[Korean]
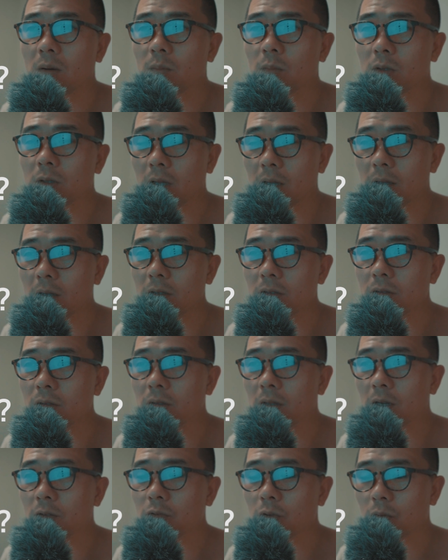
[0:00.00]
뭐 단렌즈는
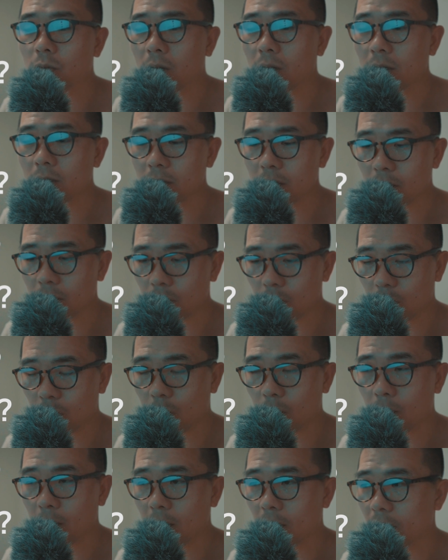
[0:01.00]
나중에 또 하나씩 꼽아